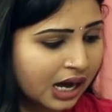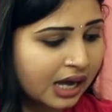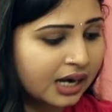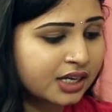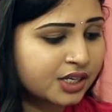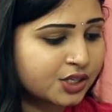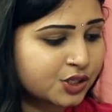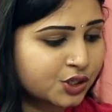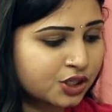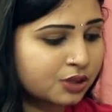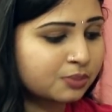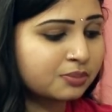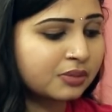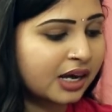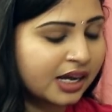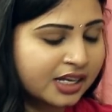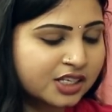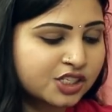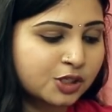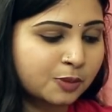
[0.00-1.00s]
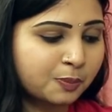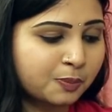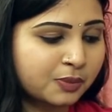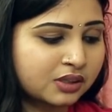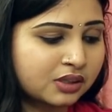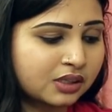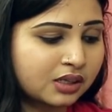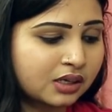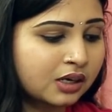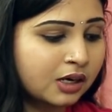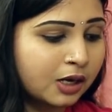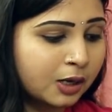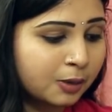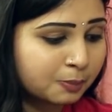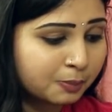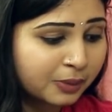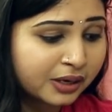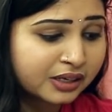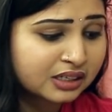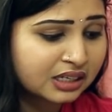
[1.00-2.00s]
చాలా ఇష్టం అని చెప్పింది
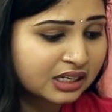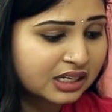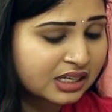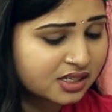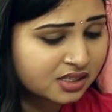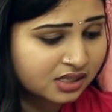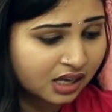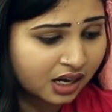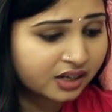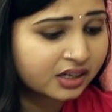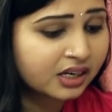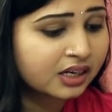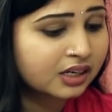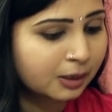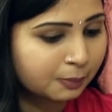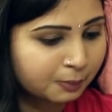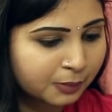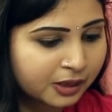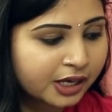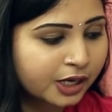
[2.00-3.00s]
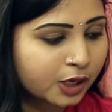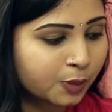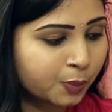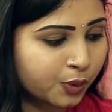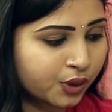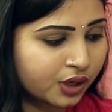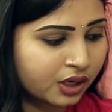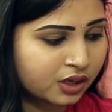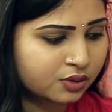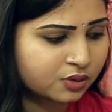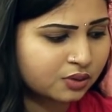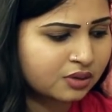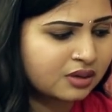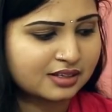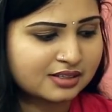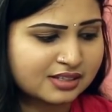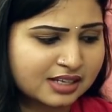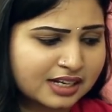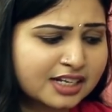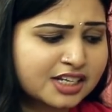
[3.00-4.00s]
బట్ ఈసారి నేను నమ్మలేకపోయాను
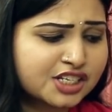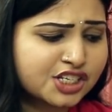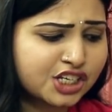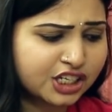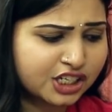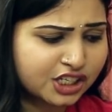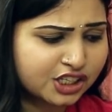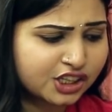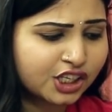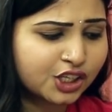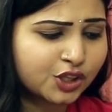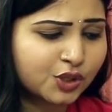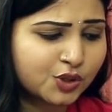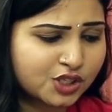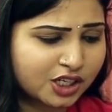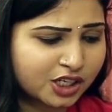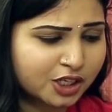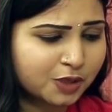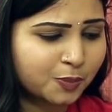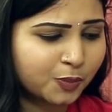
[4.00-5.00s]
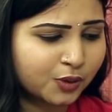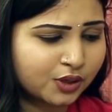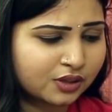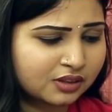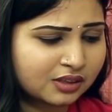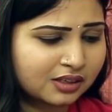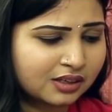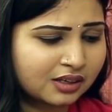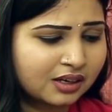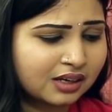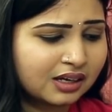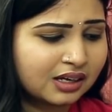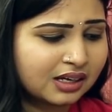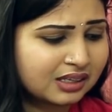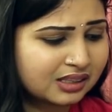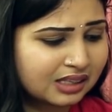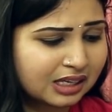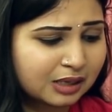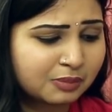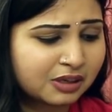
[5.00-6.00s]
సరే జరిగింది ఏదో జరిగిపోయింది
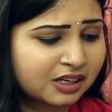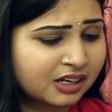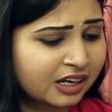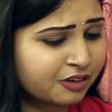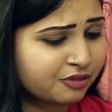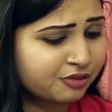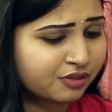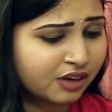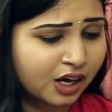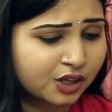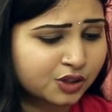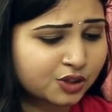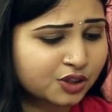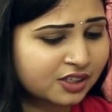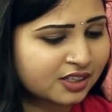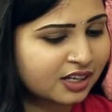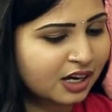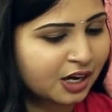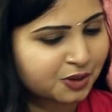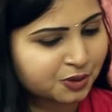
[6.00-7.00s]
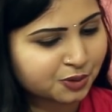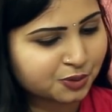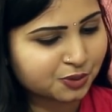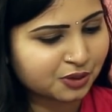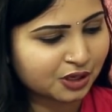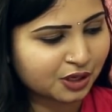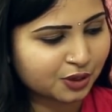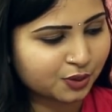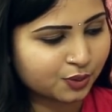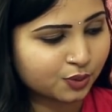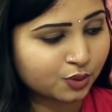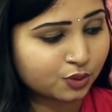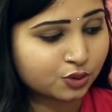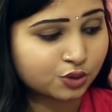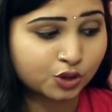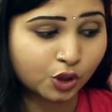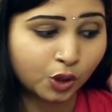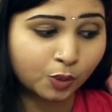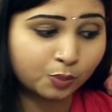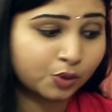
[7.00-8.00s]
ఇదేమీ లైఫ్ కాదు కదా అనుకున్నాను
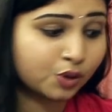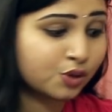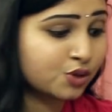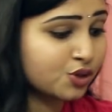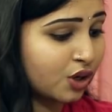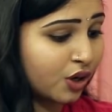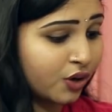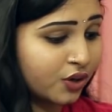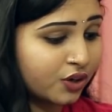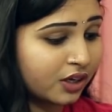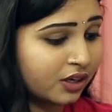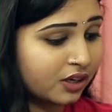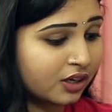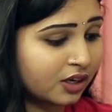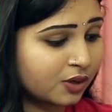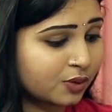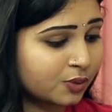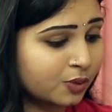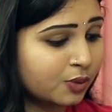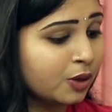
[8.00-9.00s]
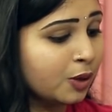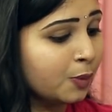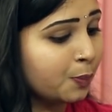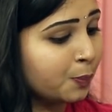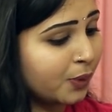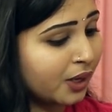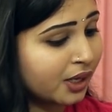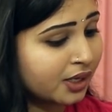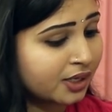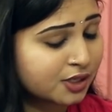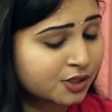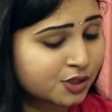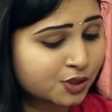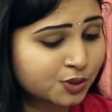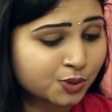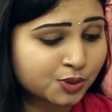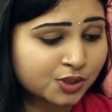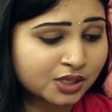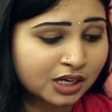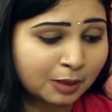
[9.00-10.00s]
జాబ్లో జాయిన్ అయ్యాను పేరెంట్స్
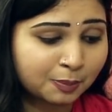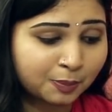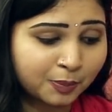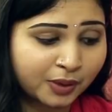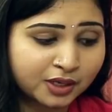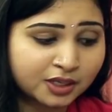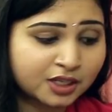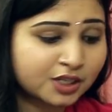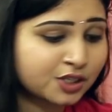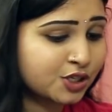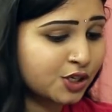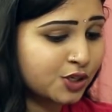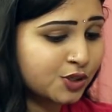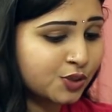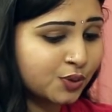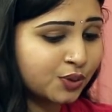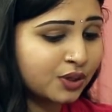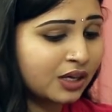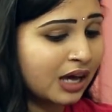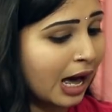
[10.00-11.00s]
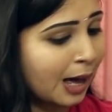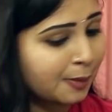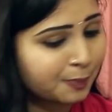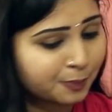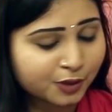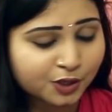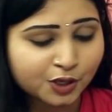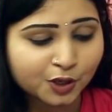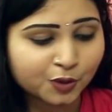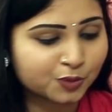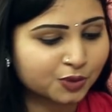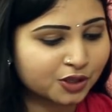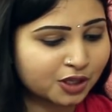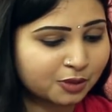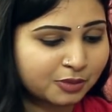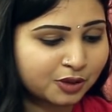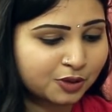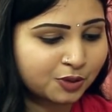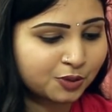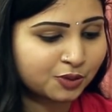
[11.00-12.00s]
చూసిన అమ్మాయినే చేసుకుని హ్యాపీగా
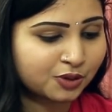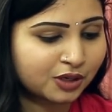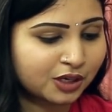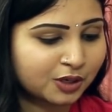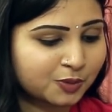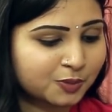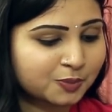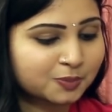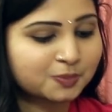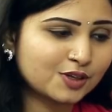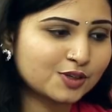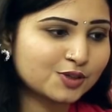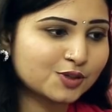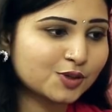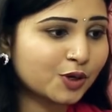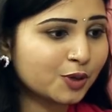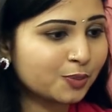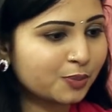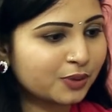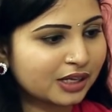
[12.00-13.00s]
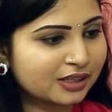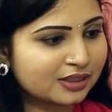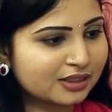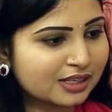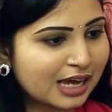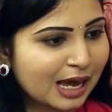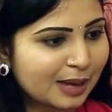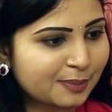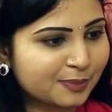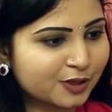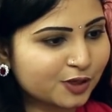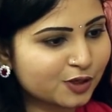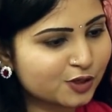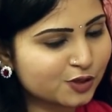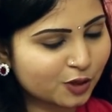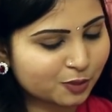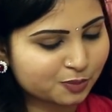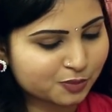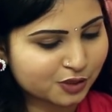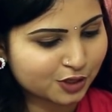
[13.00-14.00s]
ఉందాం అనుకున్నాను సో ఇప్పుడు అంతే హ్యాపీగా
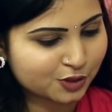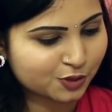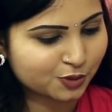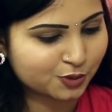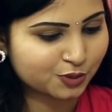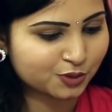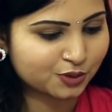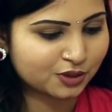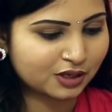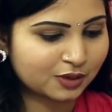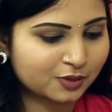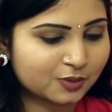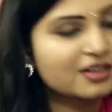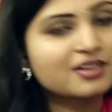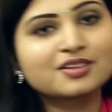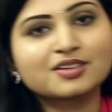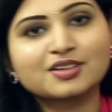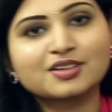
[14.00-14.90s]
జాబ్ చేసుకుంటున్నాను